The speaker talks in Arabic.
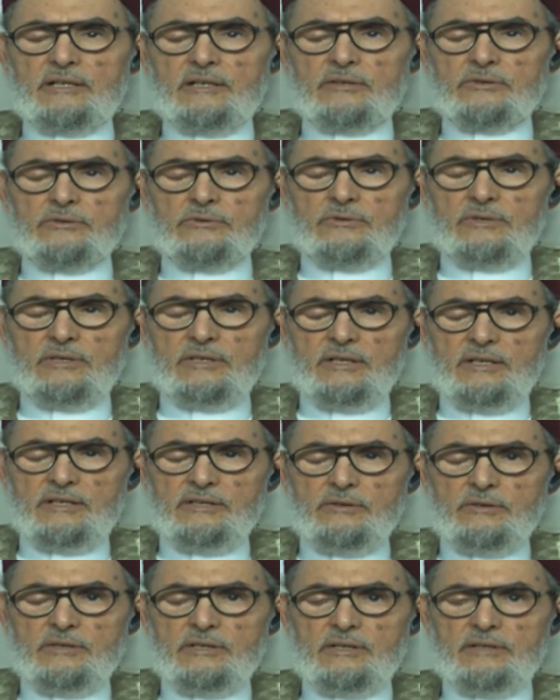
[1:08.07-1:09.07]
يقول يا
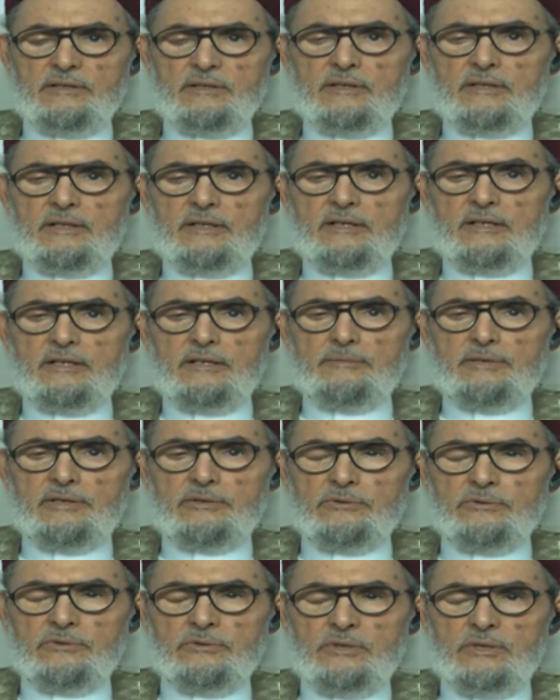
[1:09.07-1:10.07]
أيها الذين
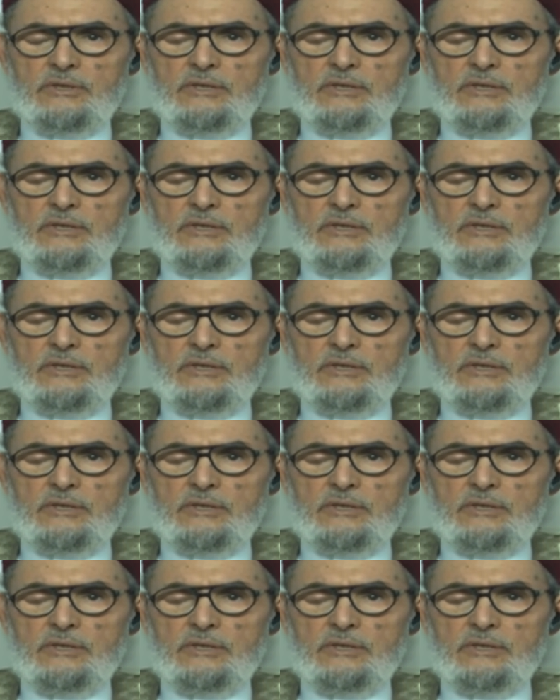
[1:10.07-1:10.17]
آمنوا